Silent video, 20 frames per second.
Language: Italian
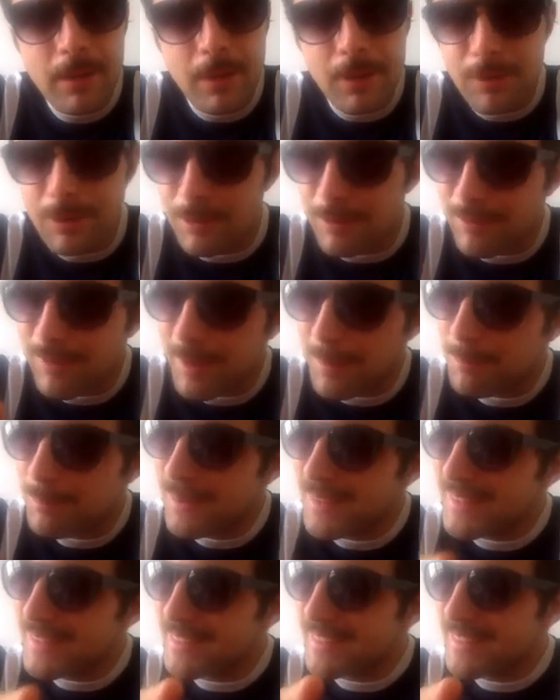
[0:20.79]
Si fa
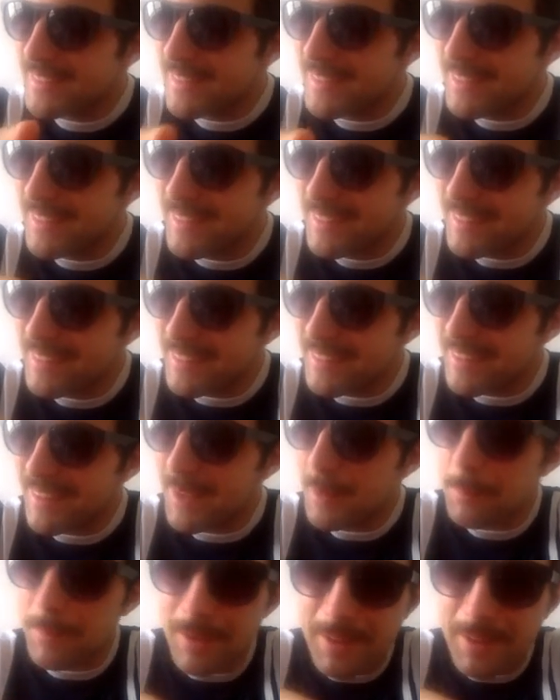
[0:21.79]
per dire,